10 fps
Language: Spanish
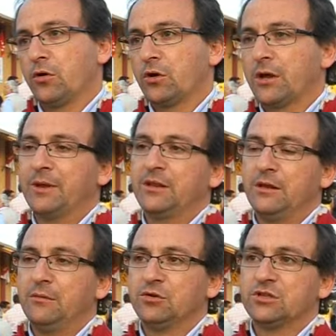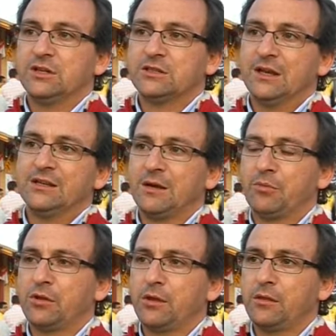Lo que pretendemos es esa
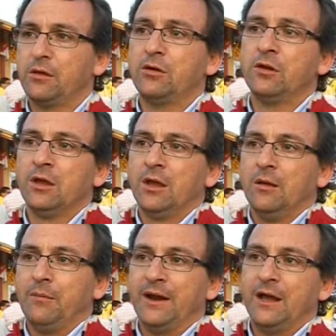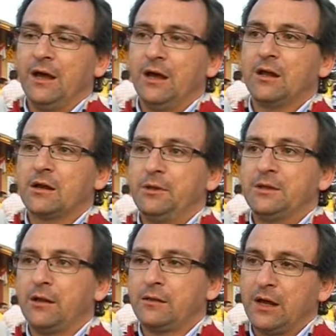proyección para
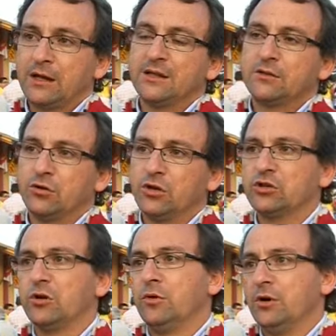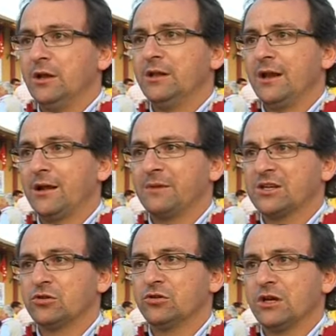revitalizar sectores como el de las
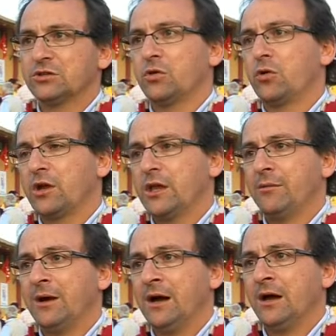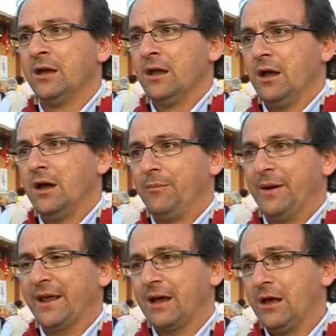mascotas, todo lo que lleva
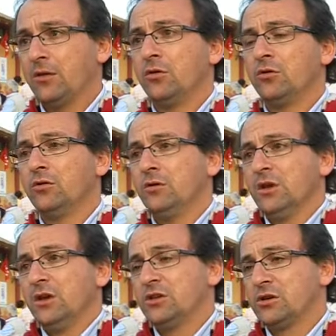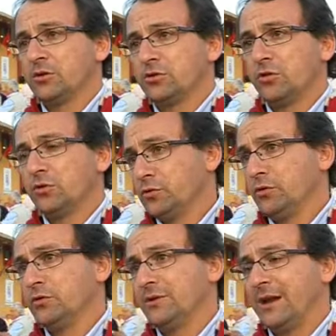aparejado y sobre
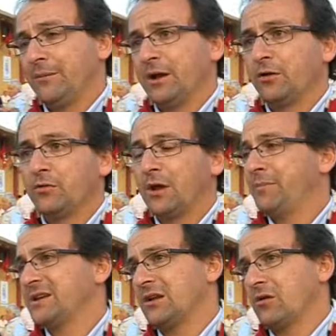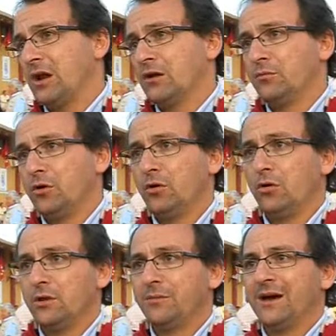todo de la mano de una empresa local
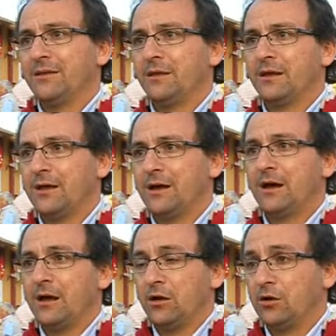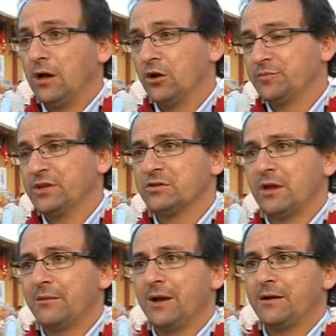como Divad dedicada a los piensos de
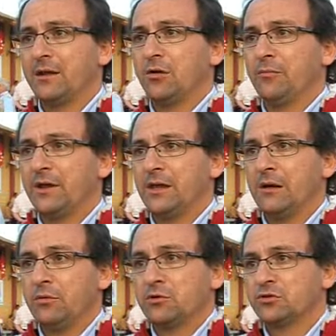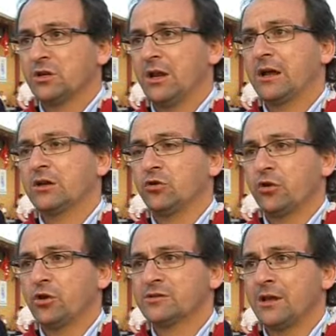animales de compañía, pues la que
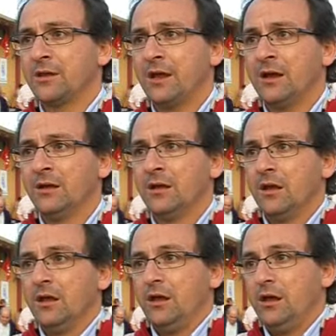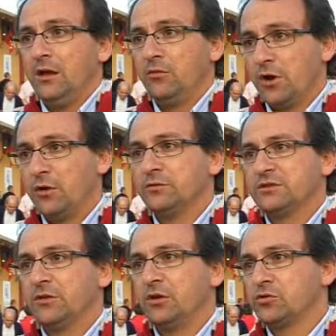surgió esta idea y bueno,
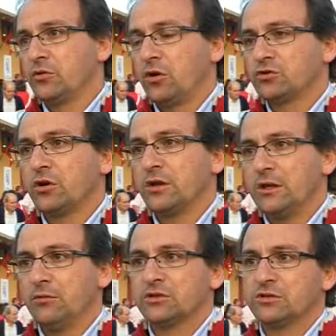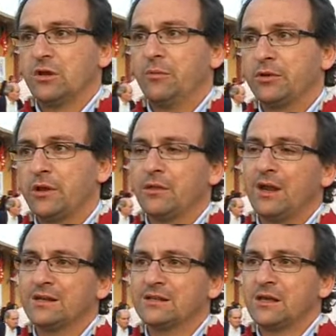siendo es uno de los objetivos ese de
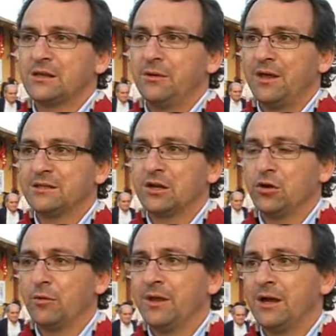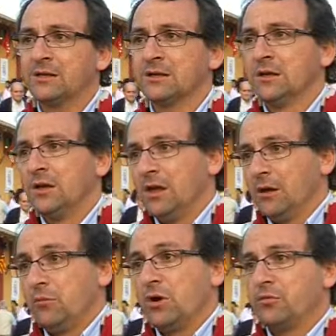potenciar esas actividades económicas
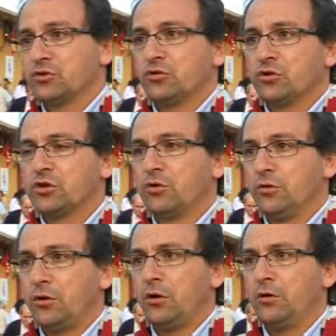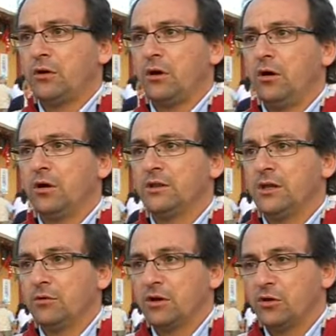bueno, pues otro segundo
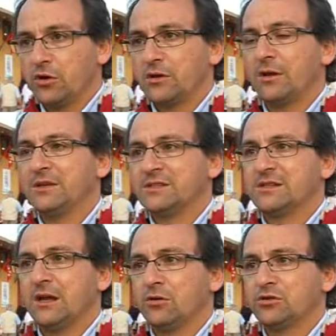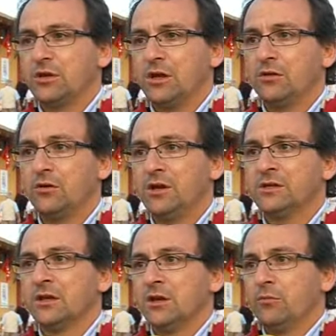objetivo que yo creo que también se está consiguiendo
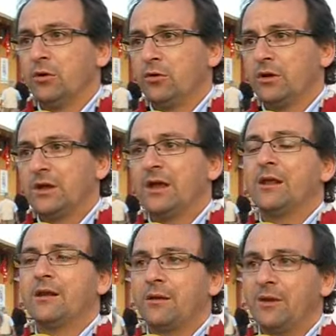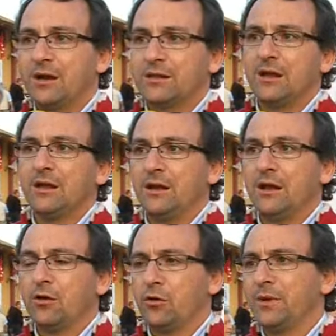es, bueno, en que revierta en
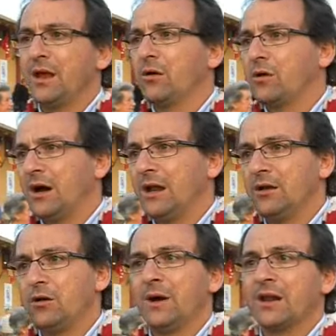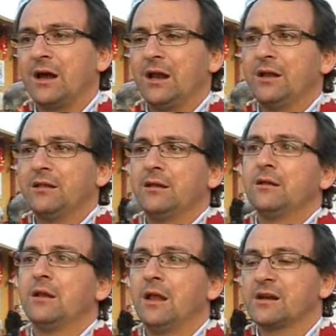la economía local y comarcal, en
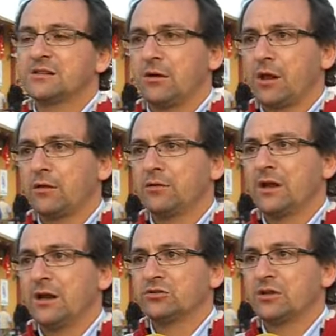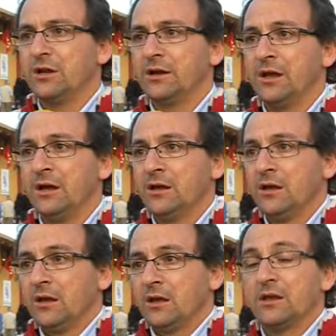la restauración y en la hostelería,
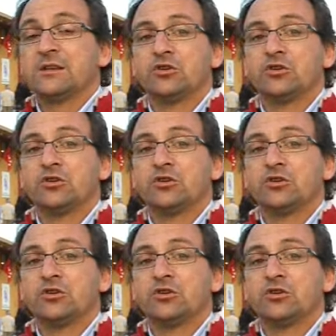que